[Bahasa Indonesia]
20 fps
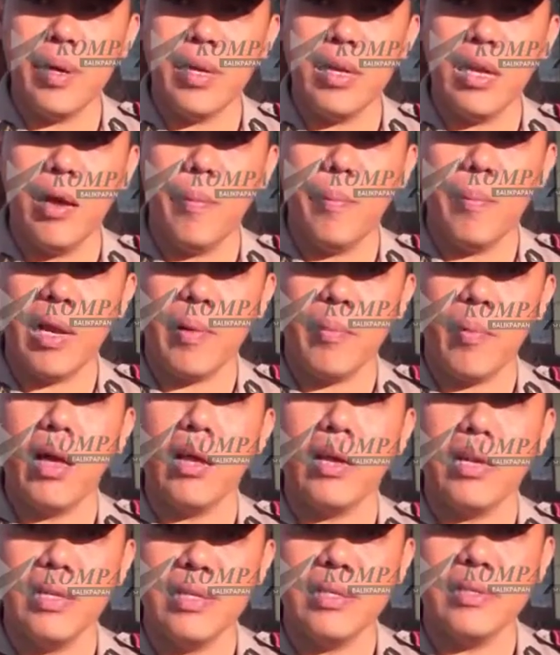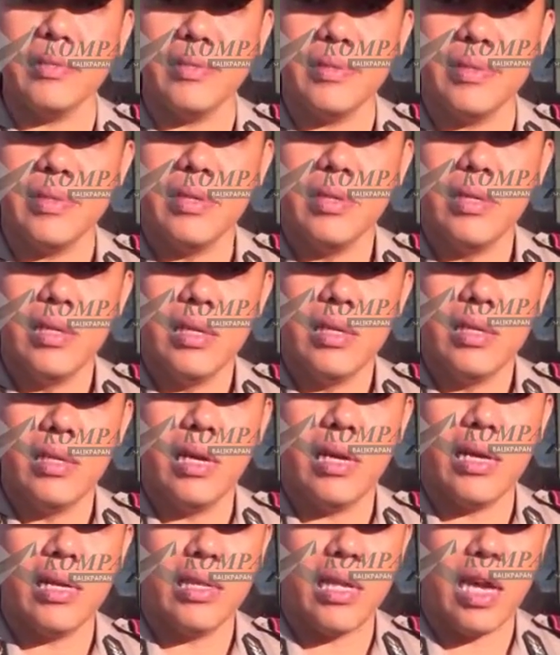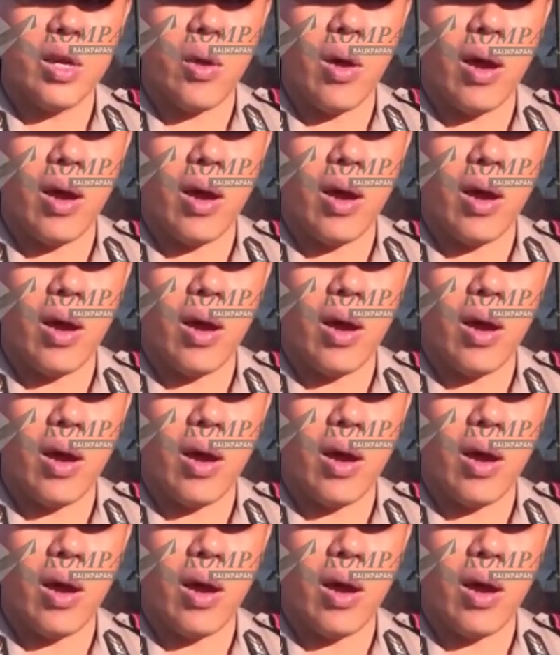kepada penipu hari ini. Okay. Ya, kita